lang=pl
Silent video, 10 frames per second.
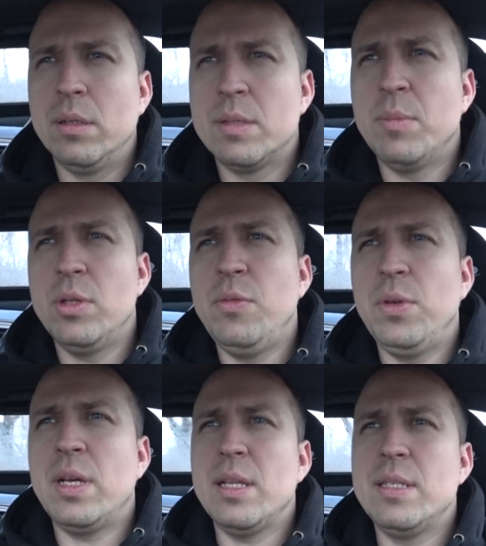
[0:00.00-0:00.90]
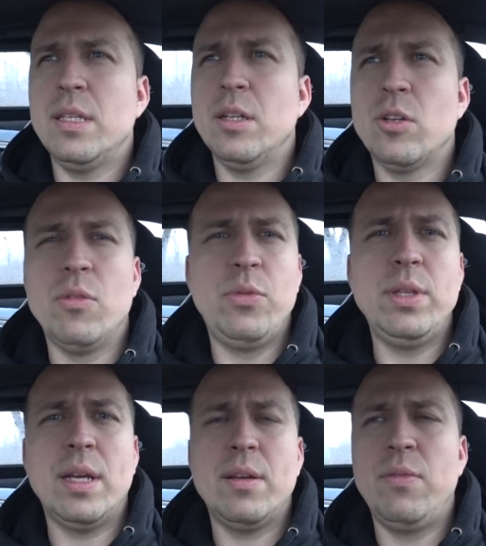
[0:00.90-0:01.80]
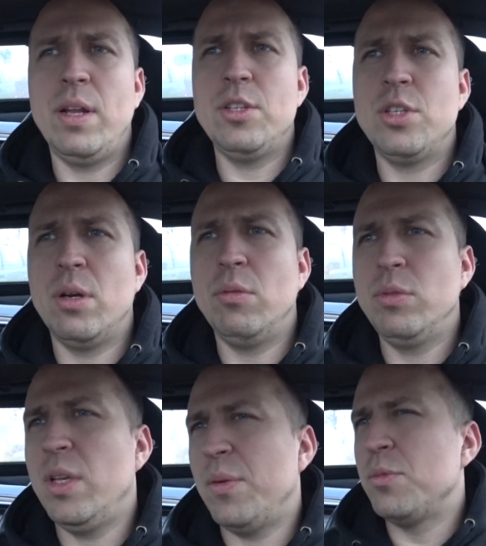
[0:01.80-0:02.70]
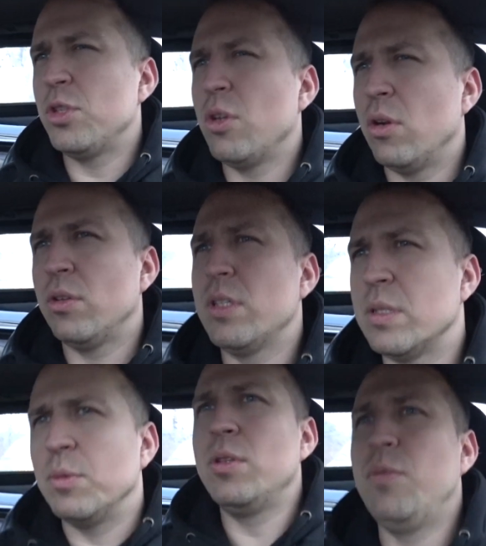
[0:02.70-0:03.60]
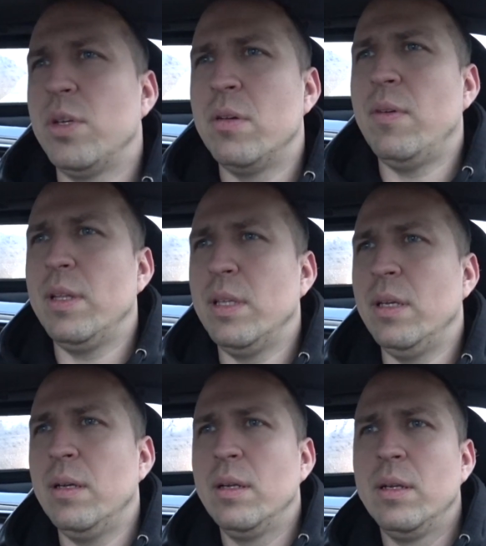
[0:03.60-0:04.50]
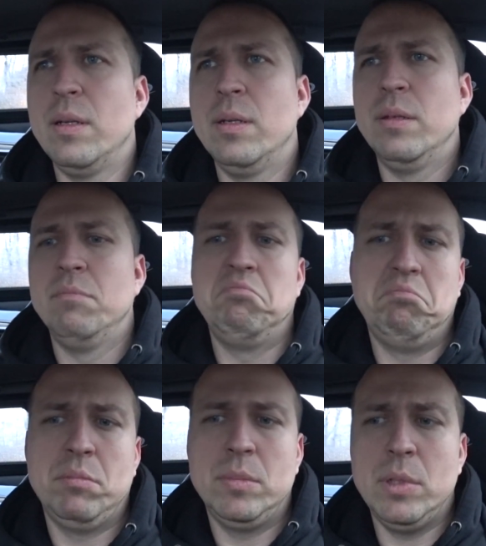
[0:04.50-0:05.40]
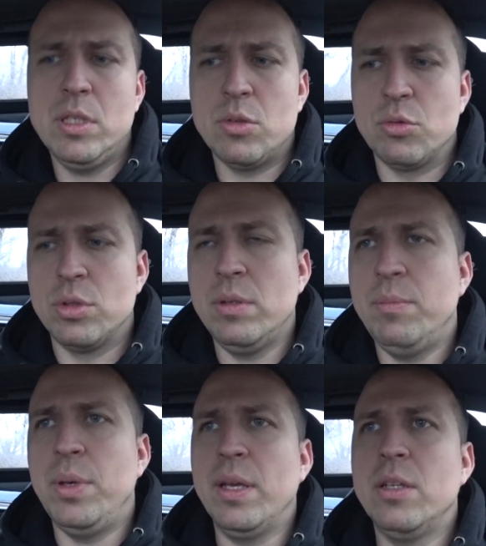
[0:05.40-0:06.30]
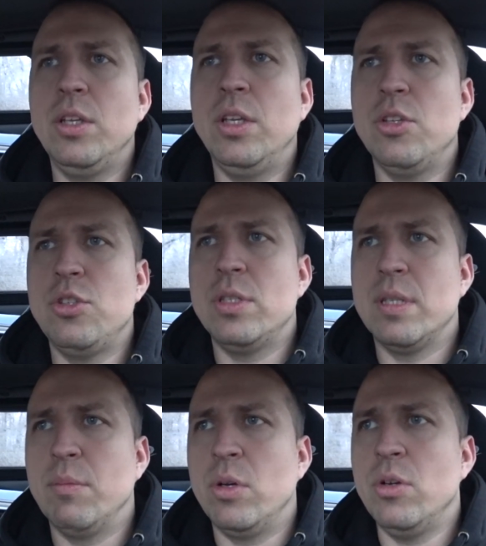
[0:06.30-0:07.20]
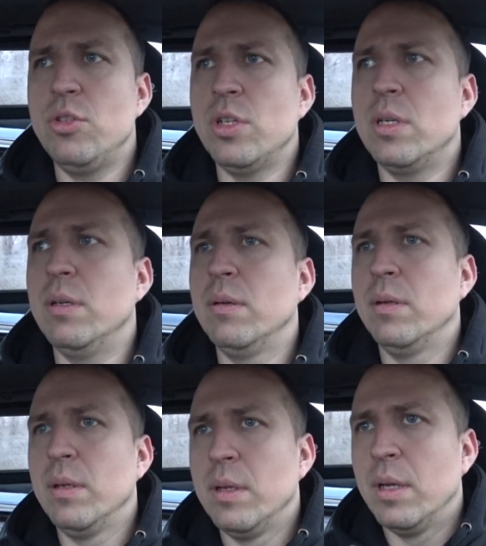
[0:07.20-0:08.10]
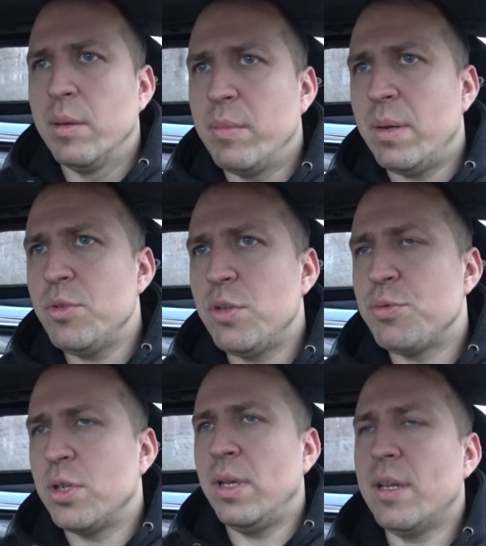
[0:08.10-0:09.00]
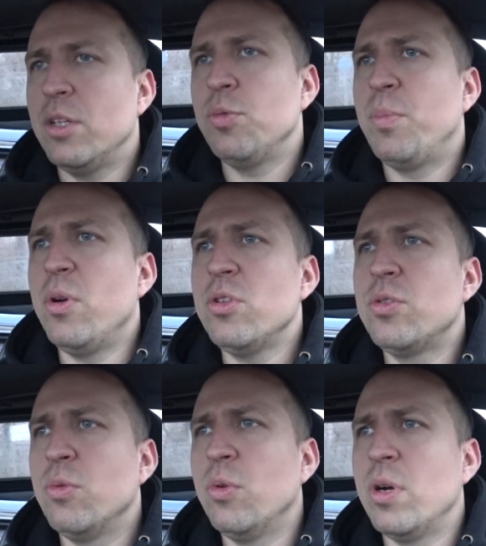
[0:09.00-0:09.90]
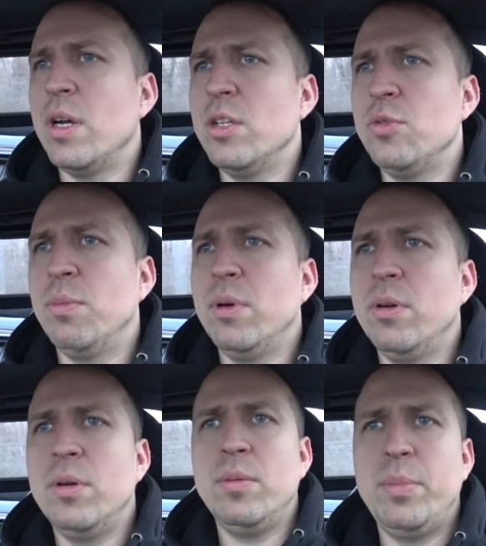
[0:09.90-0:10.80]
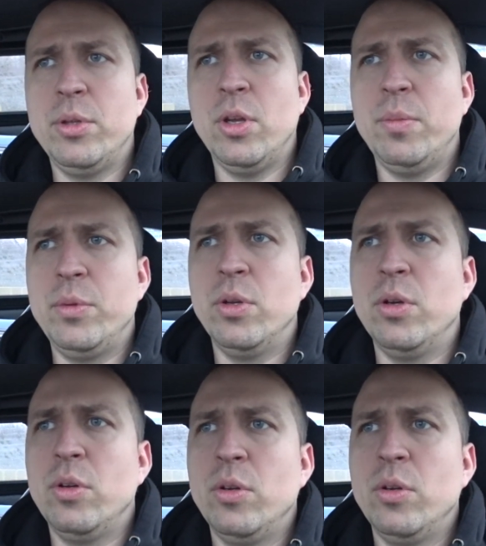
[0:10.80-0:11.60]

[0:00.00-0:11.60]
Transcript: Z modyfikacji tylko wydech wleciał. Nie wiem czy dolot jest zmodyfikowany. Cóż, i pięknie jeździ samochodzik. Mam się przejechać, posłuchać, bo podobno